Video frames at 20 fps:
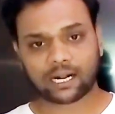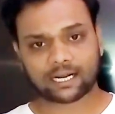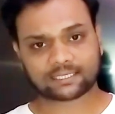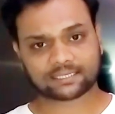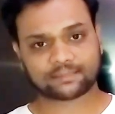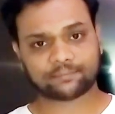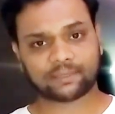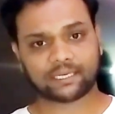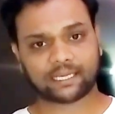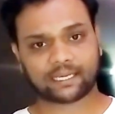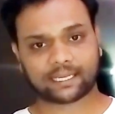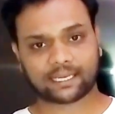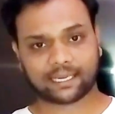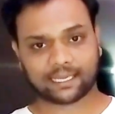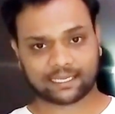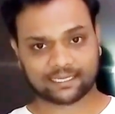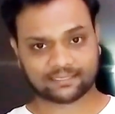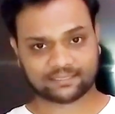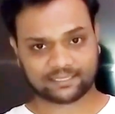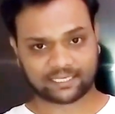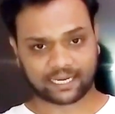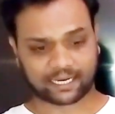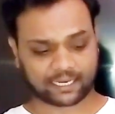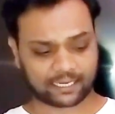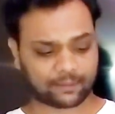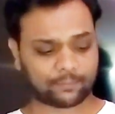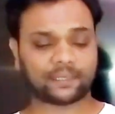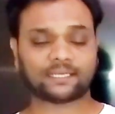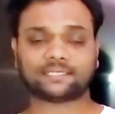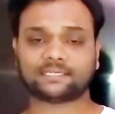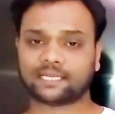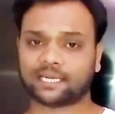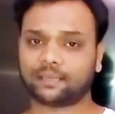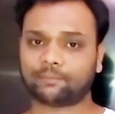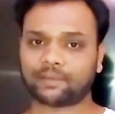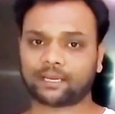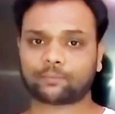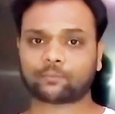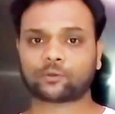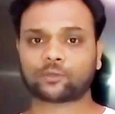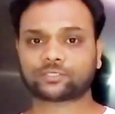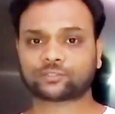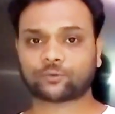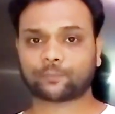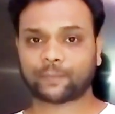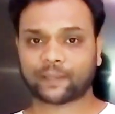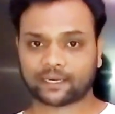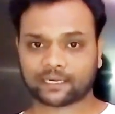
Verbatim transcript: गार्ड्स मिलेंगे इस जैकेट में चलिए मैं आपको इसको